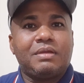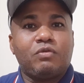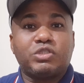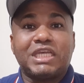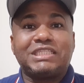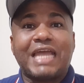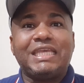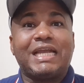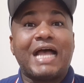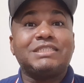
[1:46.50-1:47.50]
Você sai de
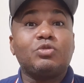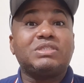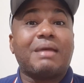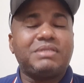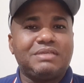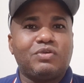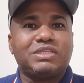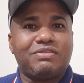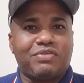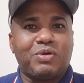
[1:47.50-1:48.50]
casa não sabe se
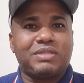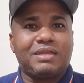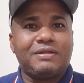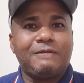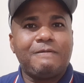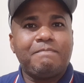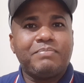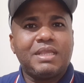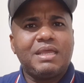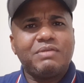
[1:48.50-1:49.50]
você volta.
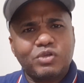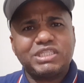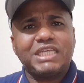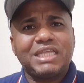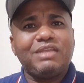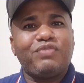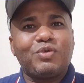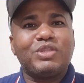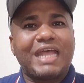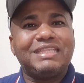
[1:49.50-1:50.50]
Vocês têm
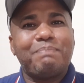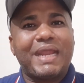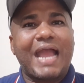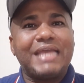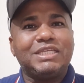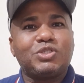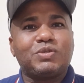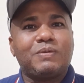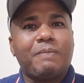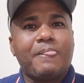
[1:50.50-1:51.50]
dificuldade de pregar
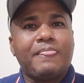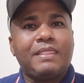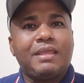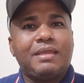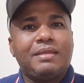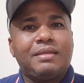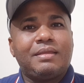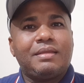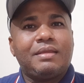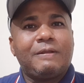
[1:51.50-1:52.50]
isso.
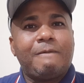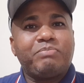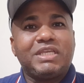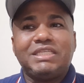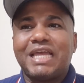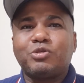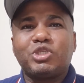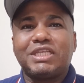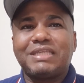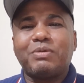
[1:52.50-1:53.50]
E Jesus
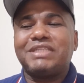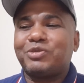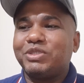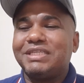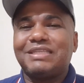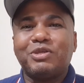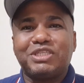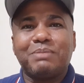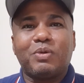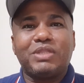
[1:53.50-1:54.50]
Cristo, sabe o que Jesus disse aos
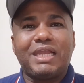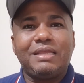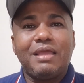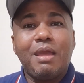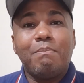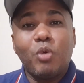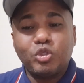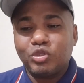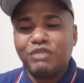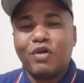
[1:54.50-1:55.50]
discípulos dele?
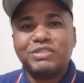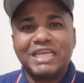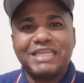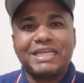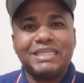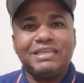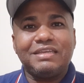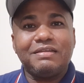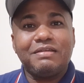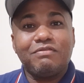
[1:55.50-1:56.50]
Muitos de vocês aqui
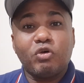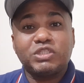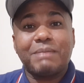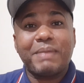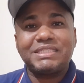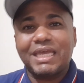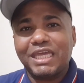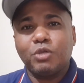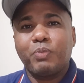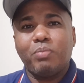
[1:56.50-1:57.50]
Vão ser
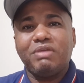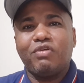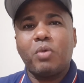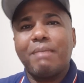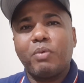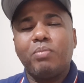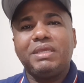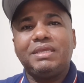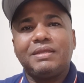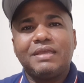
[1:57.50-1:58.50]
perseguidos por mim, vão morrer por
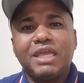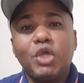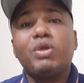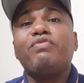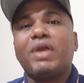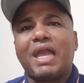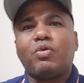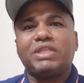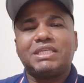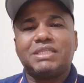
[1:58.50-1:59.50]
mim. E o que foi que
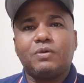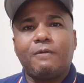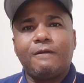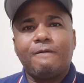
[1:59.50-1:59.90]
aconteceu?